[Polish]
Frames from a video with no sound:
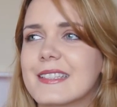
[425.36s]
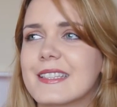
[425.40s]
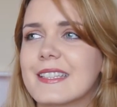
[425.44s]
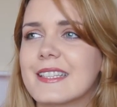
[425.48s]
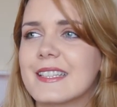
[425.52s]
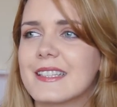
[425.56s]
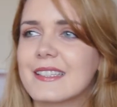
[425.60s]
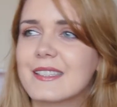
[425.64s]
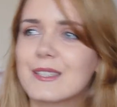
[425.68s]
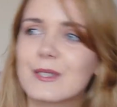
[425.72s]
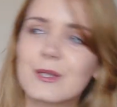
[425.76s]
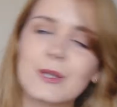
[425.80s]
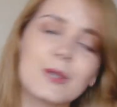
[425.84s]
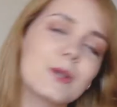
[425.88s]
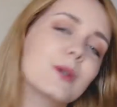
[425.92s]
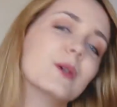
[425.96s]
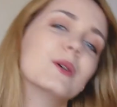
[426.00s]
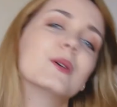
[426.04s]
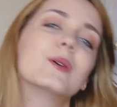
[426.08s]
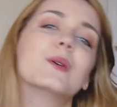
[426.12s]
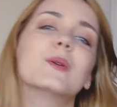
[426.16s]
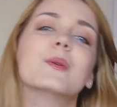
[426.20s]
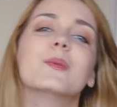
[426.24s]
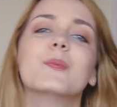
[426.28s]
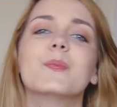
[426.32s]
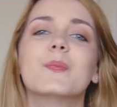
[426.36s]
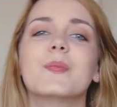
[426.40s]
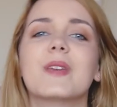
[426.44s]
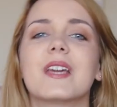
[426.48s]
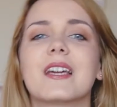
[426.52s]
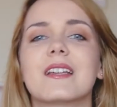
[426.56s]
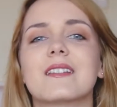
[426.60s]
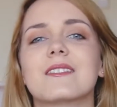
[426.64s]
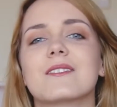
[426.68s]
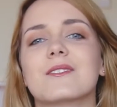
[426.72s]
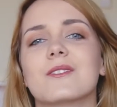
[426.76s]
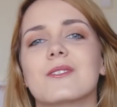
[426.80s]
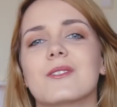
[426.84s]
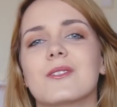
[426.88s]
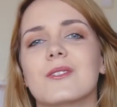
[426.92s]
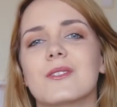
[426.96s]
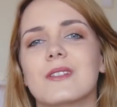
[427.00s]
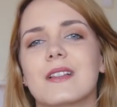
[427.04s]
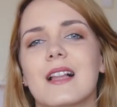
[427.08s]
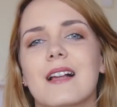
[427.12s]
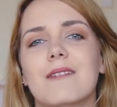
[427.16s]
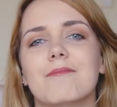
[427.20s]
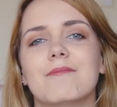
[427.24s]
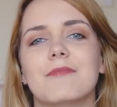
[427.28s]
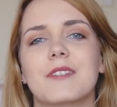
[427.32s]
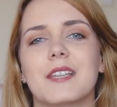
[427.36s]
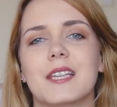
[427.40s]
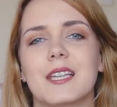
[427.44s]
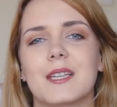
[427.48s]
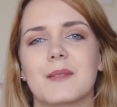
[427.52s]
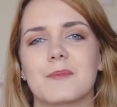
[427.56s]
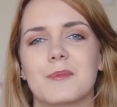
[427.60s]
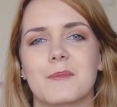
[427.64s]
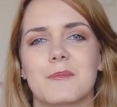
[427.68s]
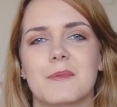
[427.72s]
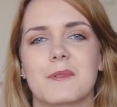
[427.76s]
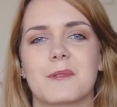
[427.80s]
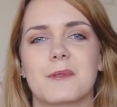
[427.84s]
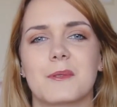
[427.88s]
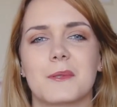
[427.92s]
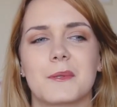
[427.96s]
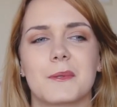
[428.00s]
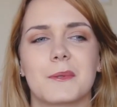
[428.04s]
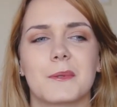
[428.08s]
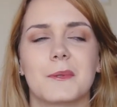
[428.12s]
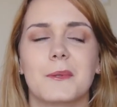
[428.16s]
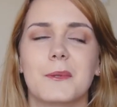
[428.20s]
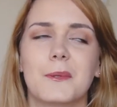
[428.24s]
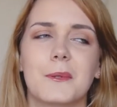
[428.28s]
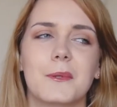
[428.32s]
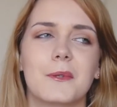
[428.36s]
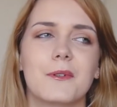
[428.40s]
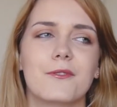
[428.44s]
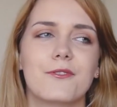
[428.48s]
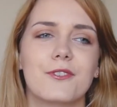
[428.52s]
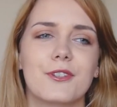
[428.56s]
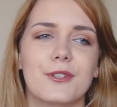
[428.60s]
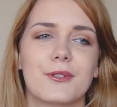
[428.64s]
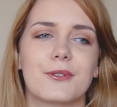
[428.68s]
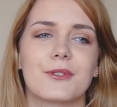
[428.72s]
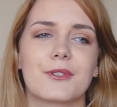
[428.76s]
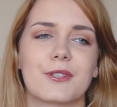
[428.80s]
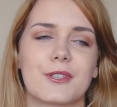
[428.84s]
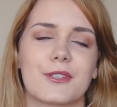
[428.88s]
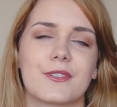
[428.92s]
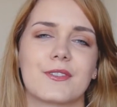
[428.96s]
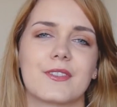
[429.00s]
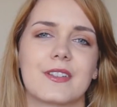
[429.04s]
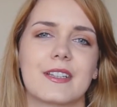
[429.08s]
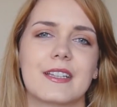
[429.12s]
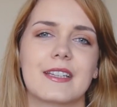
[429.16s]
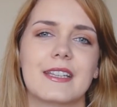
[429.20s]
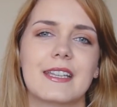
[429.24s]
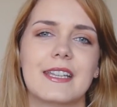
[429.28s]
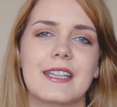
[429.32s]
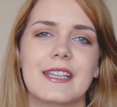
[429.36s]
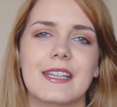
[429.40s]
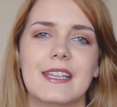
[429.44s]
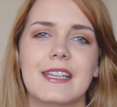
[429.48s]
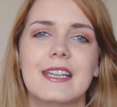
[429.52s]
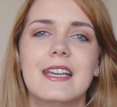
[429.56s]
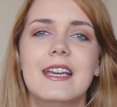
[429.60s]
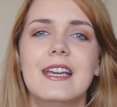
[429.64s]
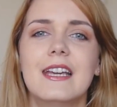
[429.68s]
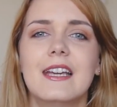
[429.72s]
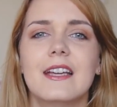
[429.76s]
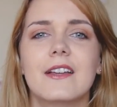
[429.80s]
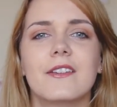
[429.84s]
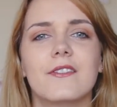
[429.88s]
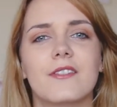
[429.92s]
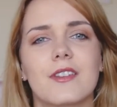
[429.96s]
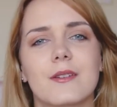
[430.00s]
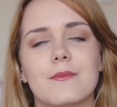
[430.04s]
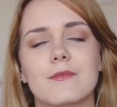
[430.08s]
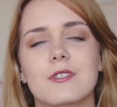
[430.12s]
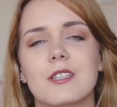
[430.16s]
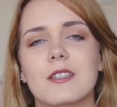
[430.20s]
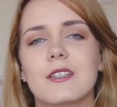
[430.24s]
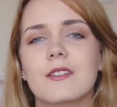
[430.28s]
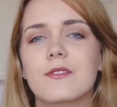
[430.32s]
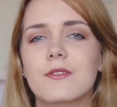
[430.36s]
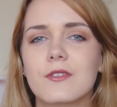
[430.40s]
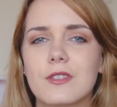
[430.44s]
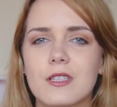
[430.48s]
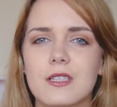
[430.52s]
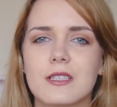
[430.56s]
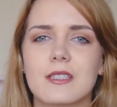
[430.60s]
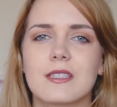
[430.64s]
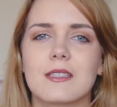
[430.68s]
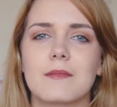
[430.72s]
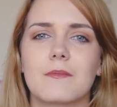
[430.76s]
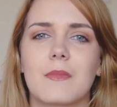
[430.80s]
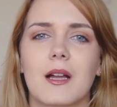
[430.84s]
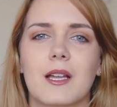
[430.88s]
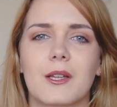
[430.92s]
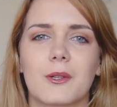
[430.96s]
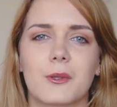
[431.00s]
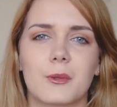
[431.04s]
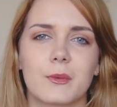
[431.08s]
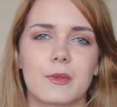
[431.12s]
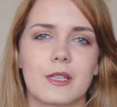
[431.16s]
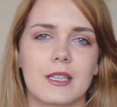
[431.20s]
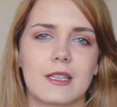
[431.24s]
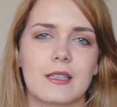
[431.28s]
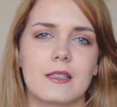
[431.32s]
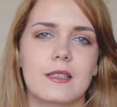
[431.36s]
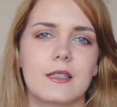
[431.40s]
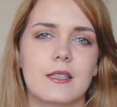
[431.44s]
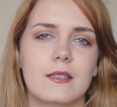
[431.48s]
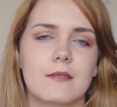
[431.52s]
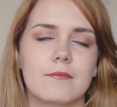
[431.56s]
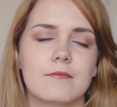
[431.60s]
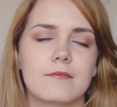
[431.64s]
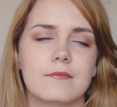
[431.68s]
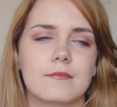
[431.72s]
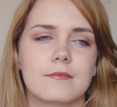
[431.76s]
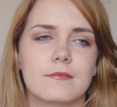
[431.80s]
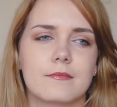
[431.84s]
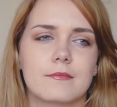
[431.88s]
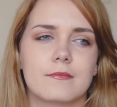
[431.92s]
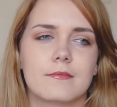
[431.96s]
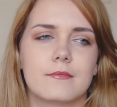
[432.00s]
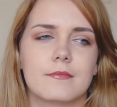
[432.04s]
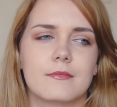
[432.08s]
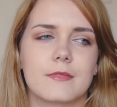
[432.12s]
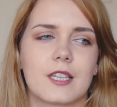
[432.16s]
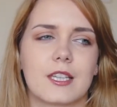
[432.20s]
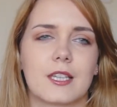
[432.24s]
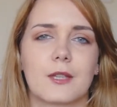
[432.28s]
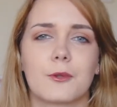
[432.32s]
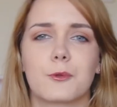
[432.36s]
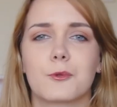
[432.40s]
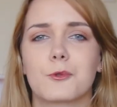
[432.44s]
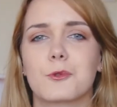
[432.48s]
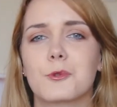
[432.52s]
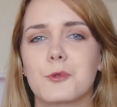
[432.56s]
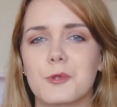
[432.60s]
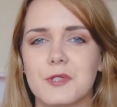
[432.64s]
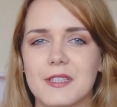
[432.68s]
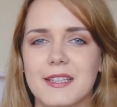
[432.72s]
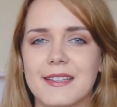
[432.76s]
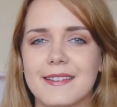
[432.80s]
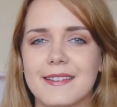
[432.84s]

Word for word: jest to miasto dla mnie po prostu wyjątkowe i wiem, że nie wszyscy mają taki, takie uczucie